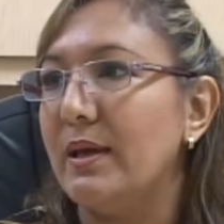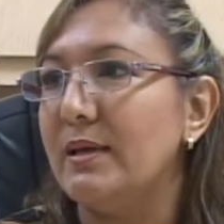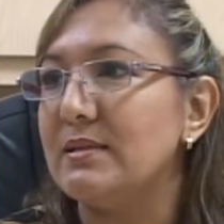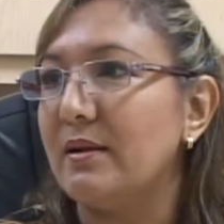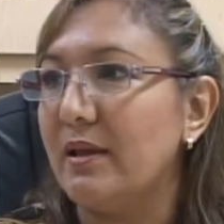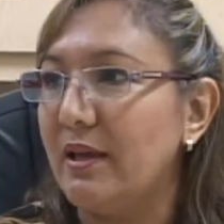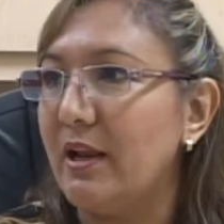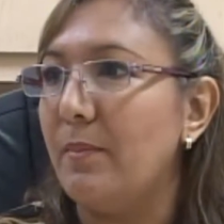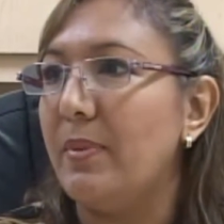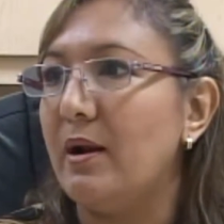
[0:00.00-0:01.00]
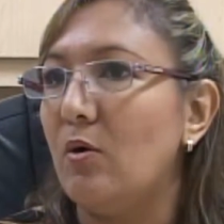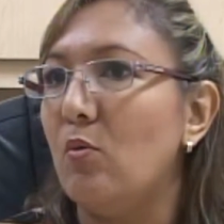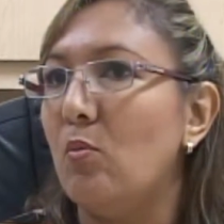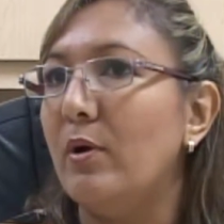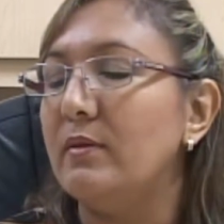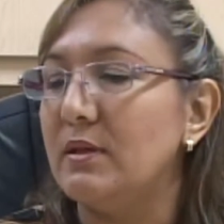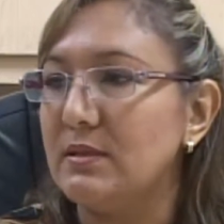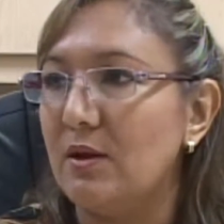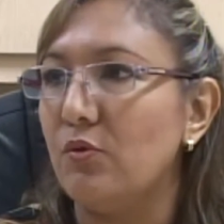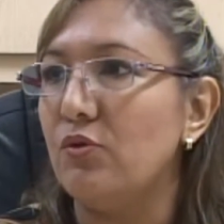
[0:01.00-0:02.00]
requiera para un buen desarrollo
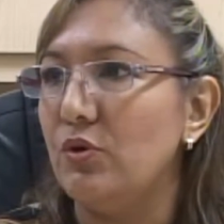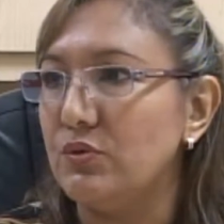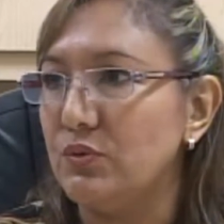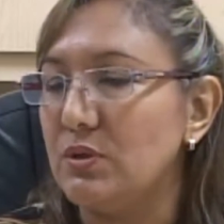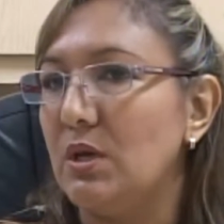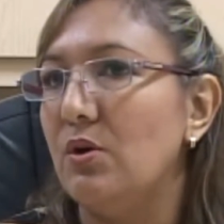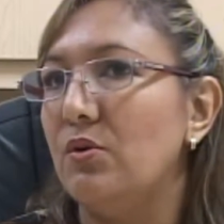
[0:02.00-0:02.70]
de sus hijos.